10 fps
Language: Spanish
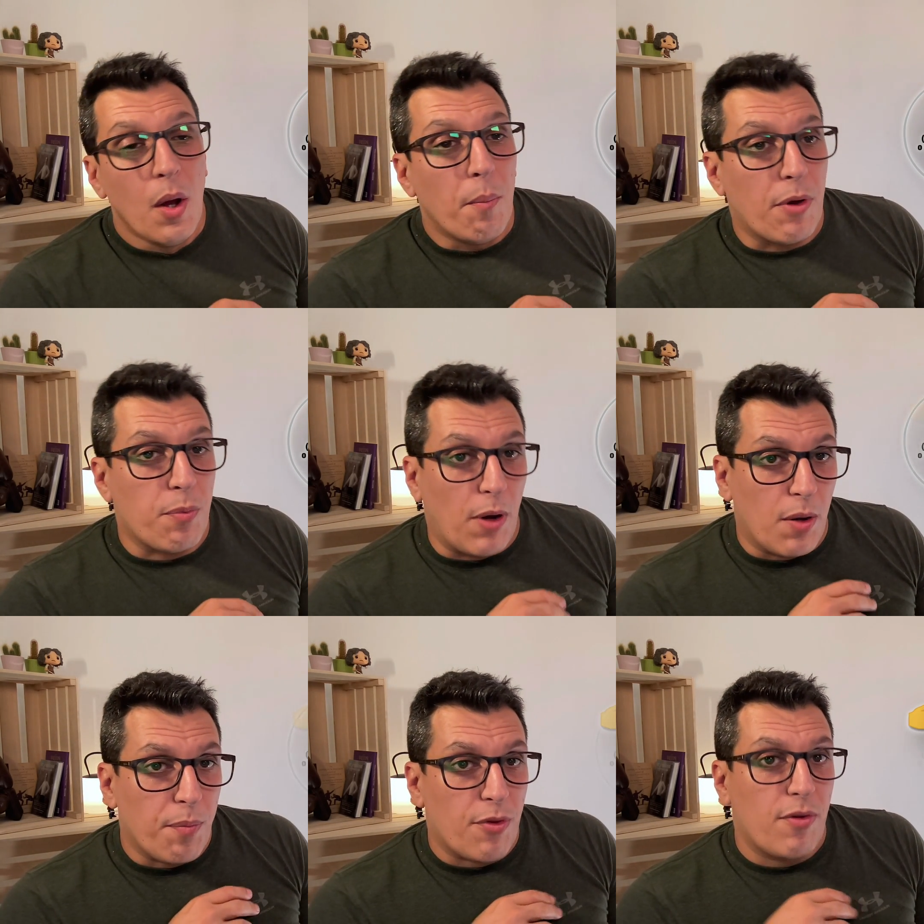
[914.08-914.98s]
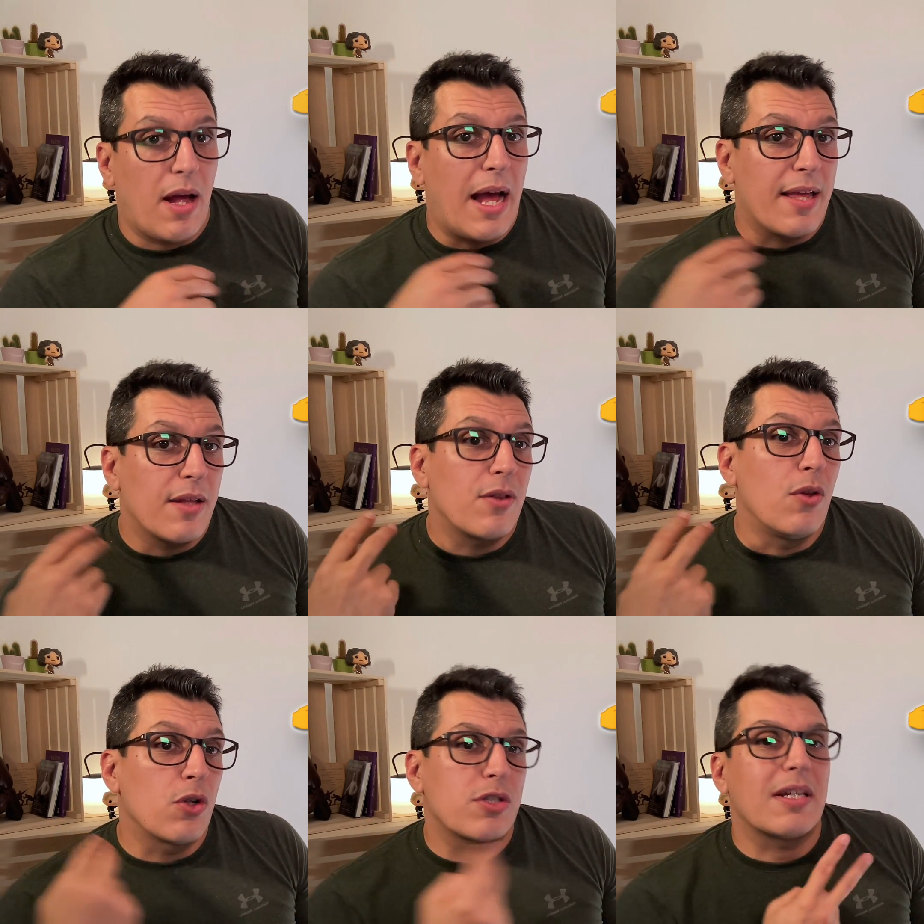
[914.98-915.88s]
Pues bueno, pues hay
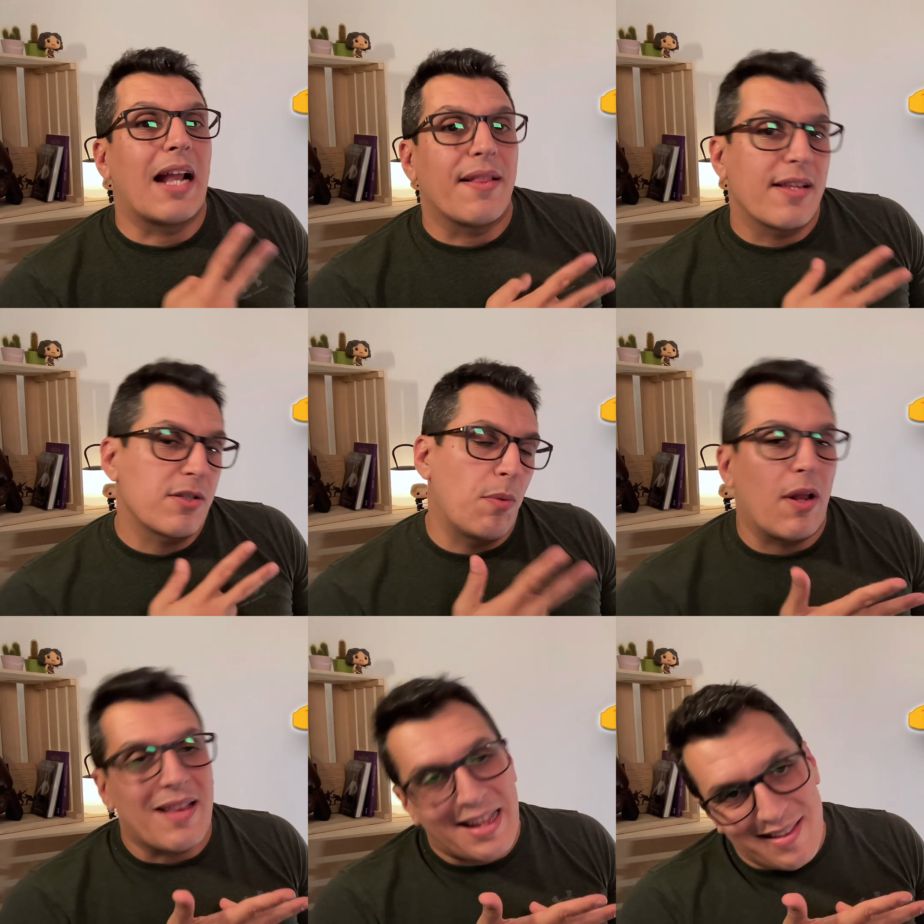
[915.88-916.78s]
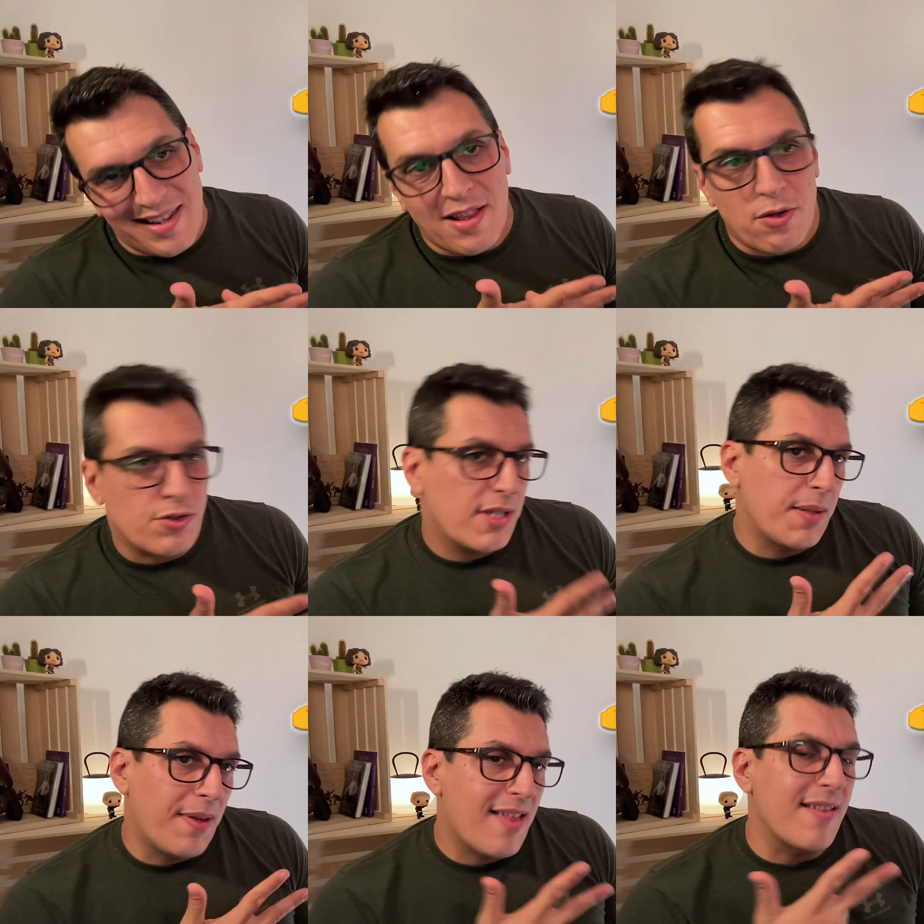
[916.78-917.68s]
dos grandes, tres grandes cosas
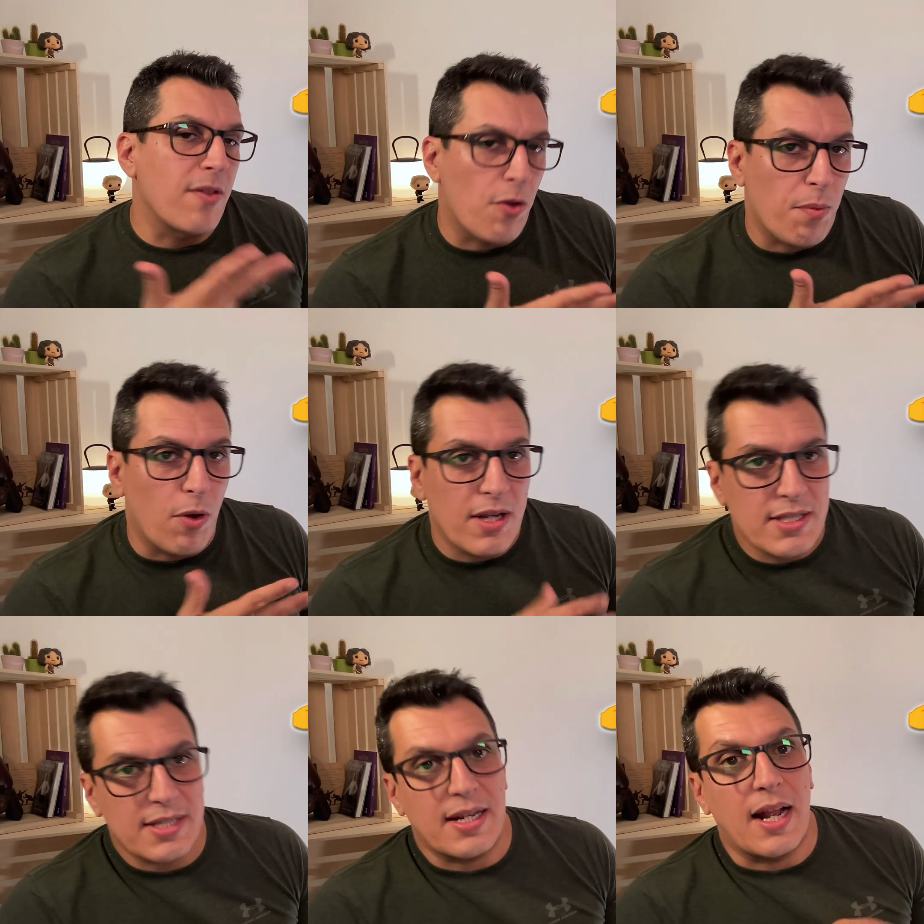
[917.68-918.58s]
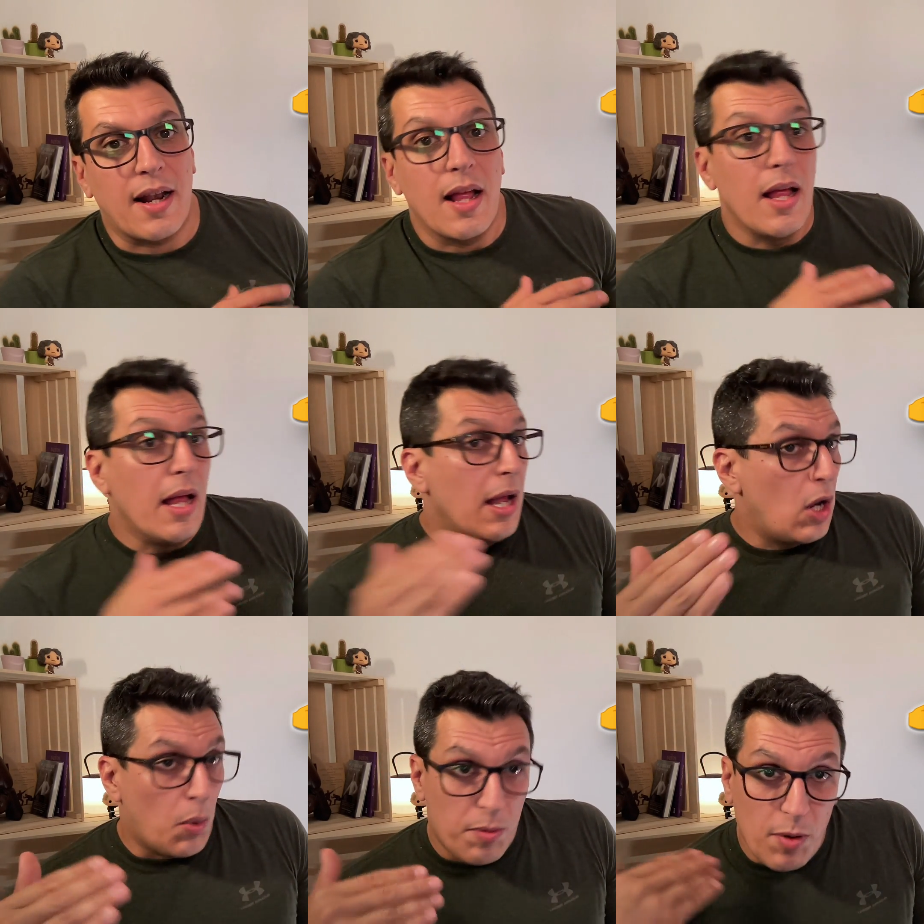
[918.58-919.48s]
divididas en dos bloques que serán
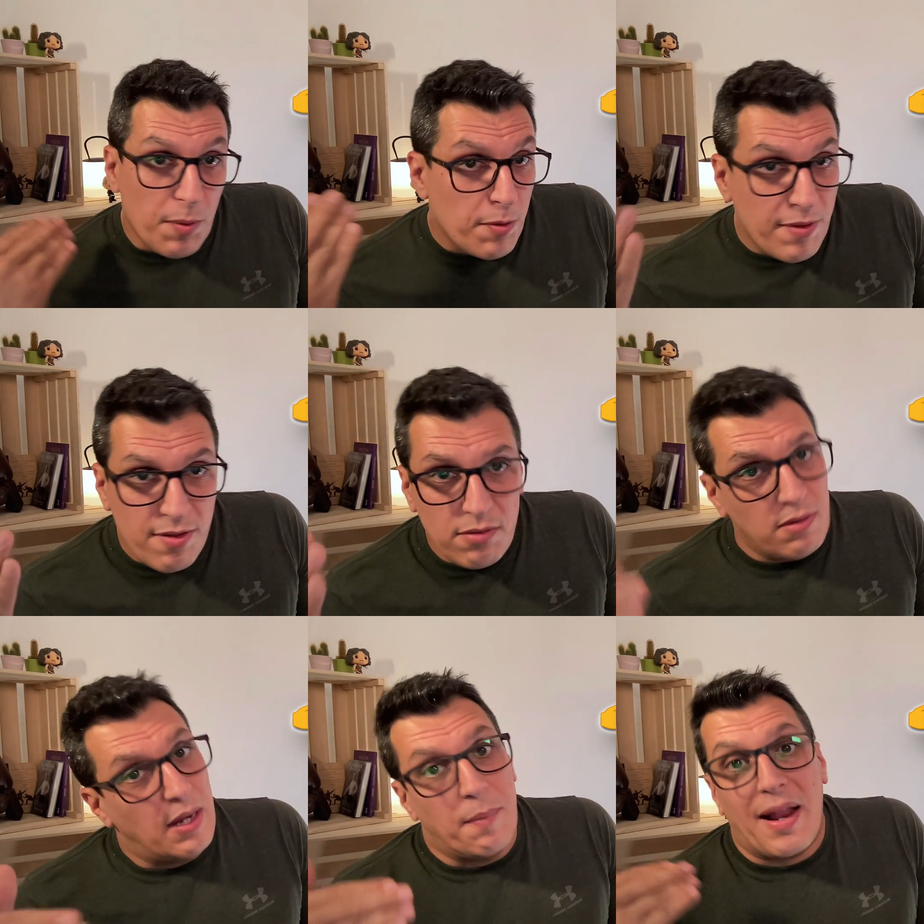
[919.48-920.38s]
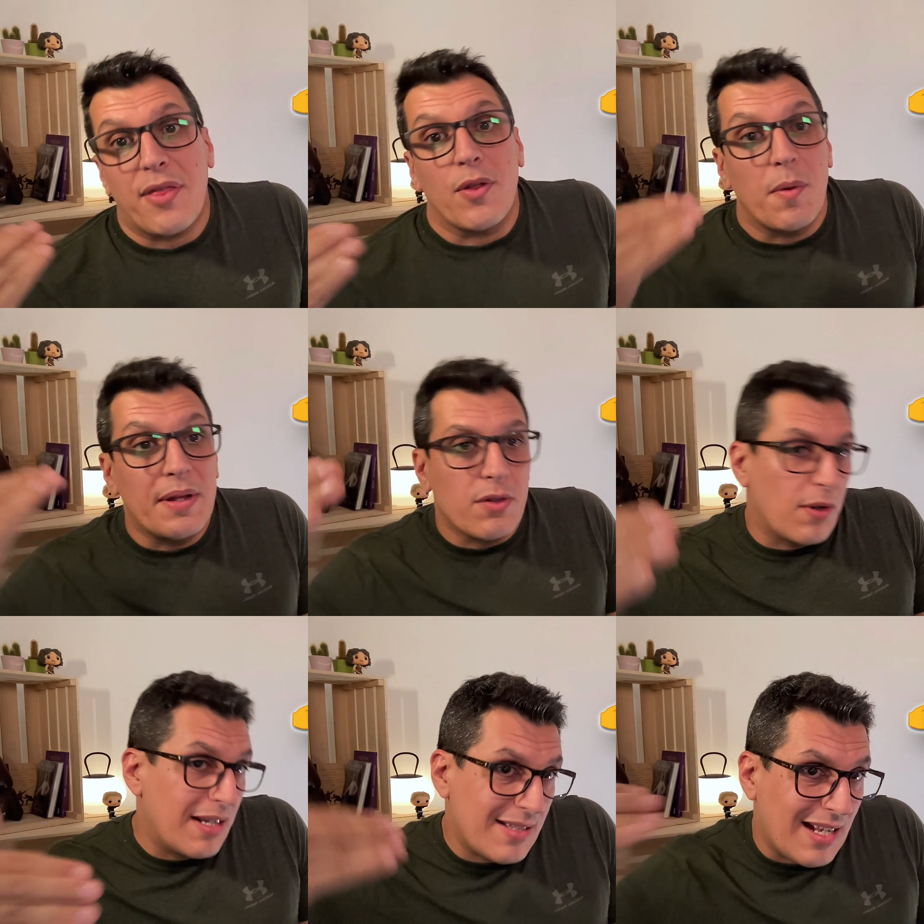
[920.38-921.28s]
lo mismo que hemos visto, el brazo de momento,
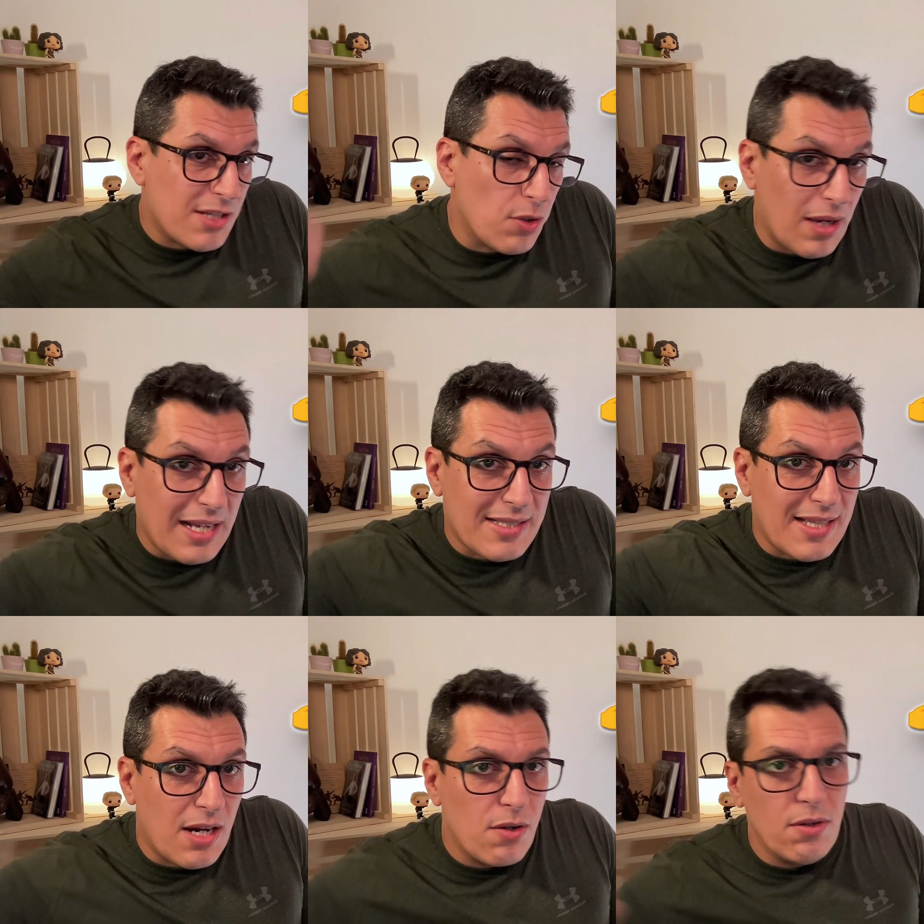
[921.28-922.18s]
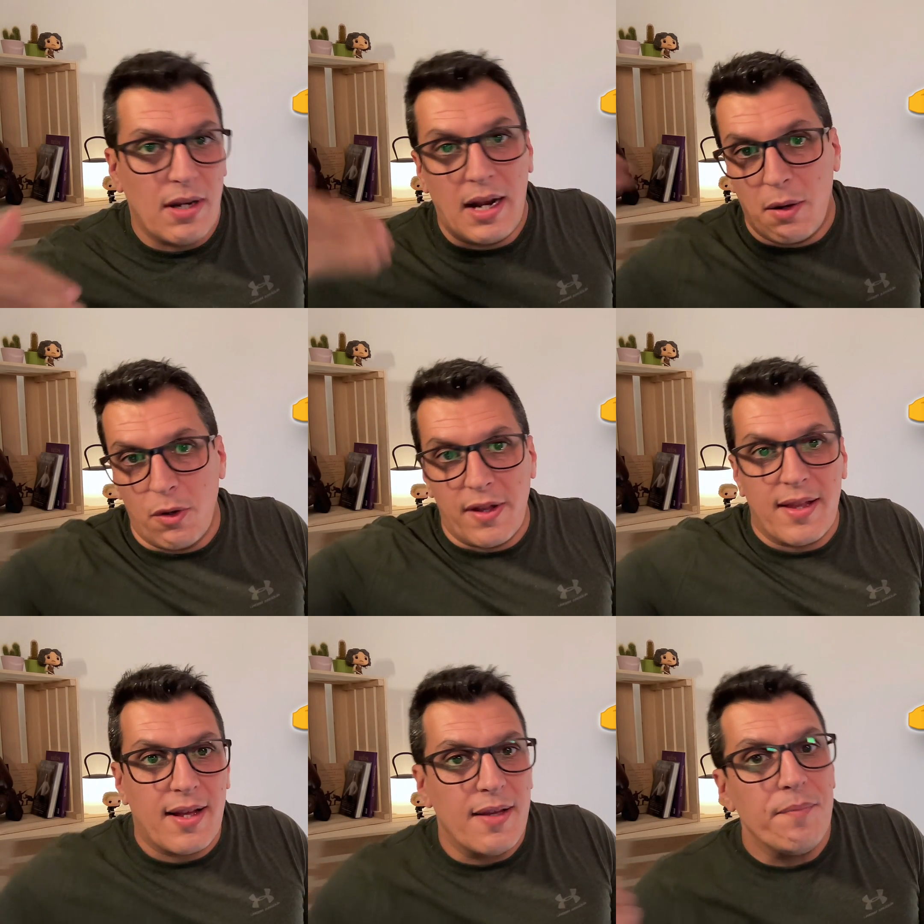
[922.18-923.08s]
en este caso externo, el ángulo de
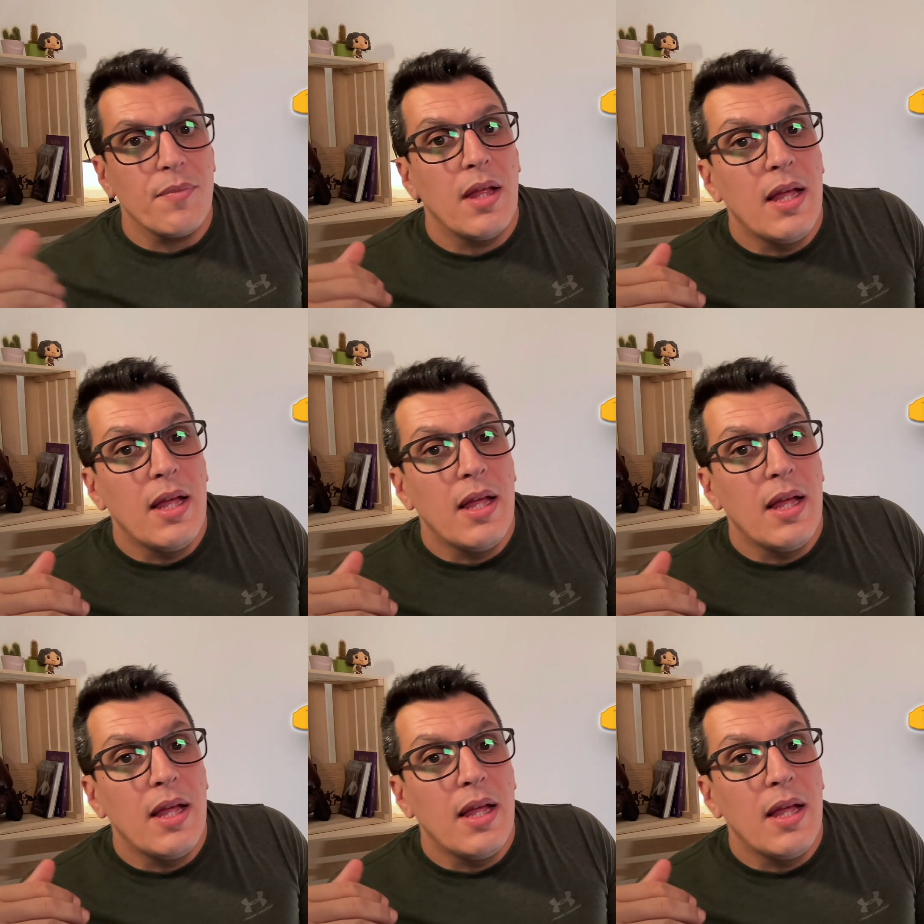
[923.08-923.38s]
ataque,